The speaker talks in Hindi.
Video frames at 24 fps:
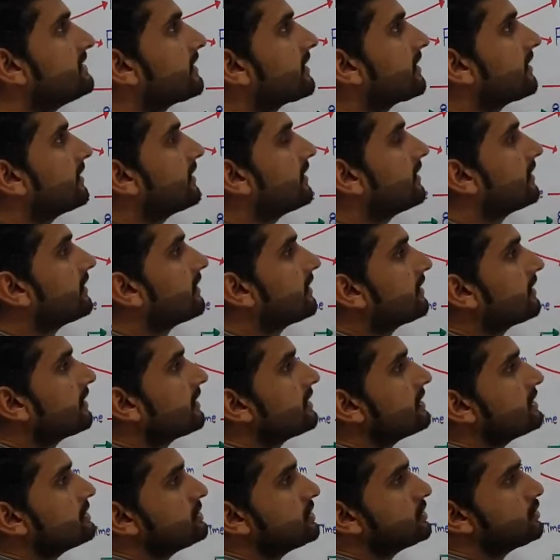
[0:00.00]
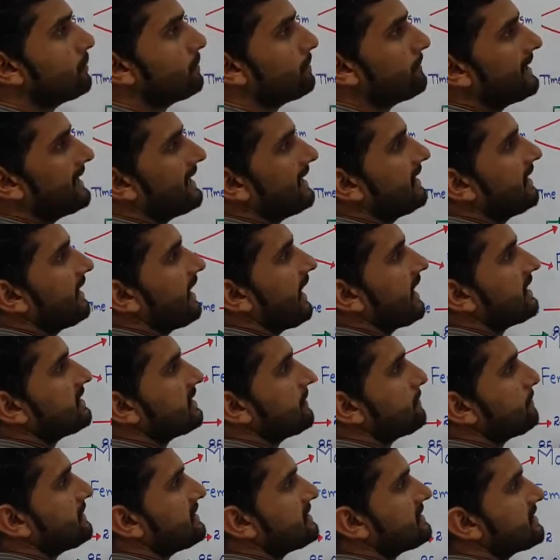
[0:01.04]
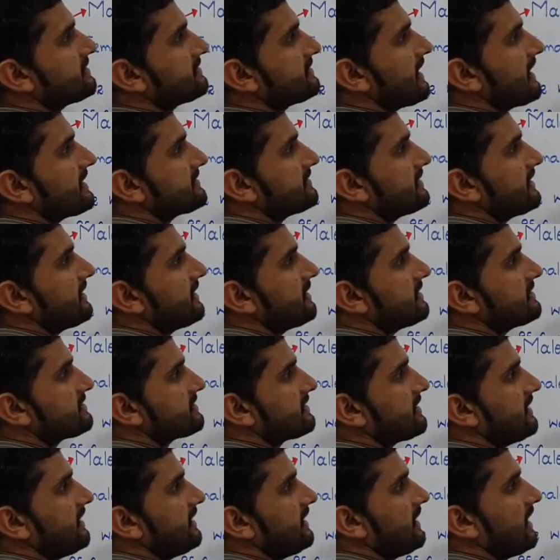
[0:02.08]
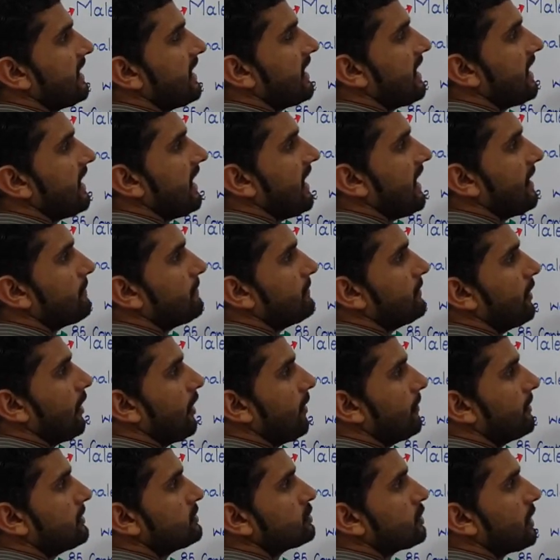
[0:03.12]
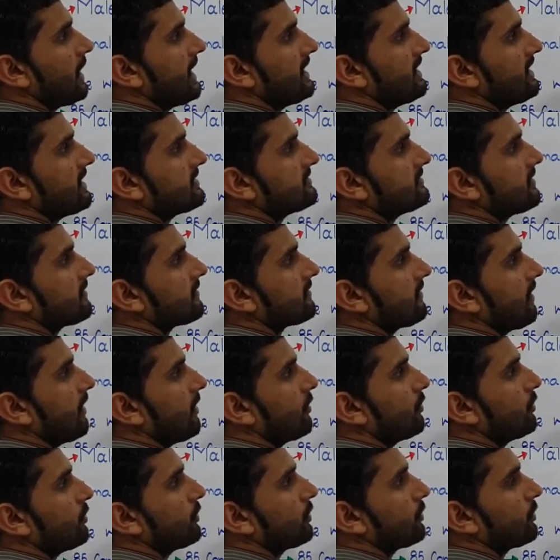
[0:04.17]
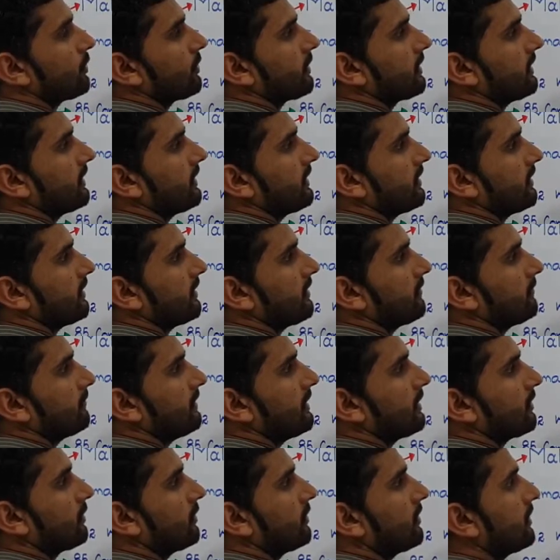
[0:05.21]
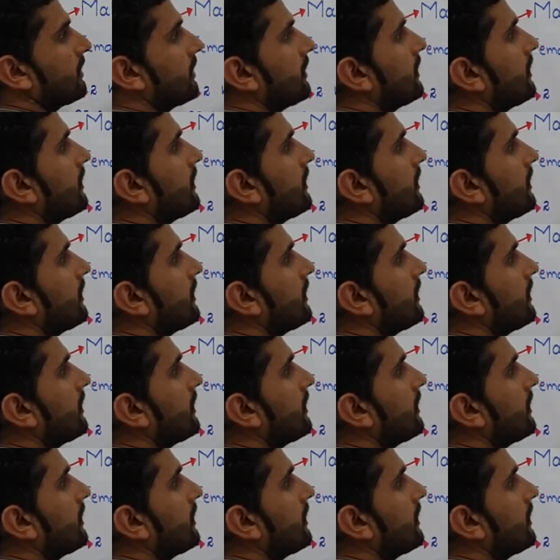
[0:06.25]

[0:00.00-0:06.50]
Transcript: तरह ये जो मेल है ये पीछे से ऐसे इसकी एब्डोमन जो है ये ऐसे राउंड होगी बिल्कुल